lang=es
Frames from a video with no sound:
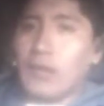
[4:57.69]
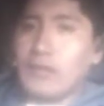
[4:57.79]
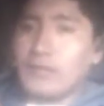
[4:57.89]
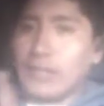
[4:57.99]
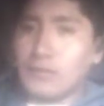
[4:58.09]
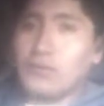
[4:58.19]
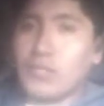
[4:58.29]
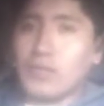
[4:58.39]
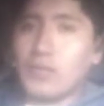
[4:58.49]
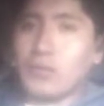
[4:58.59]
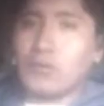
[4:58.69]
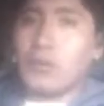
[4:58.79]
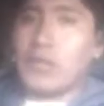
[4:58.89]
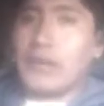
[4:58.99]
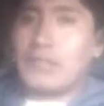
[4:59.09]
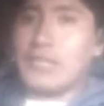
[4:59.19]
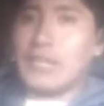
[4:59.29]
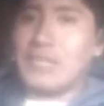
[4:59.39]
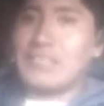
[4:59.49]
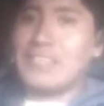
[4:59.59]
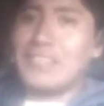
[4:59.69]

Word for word: de esos 500 dólares sacas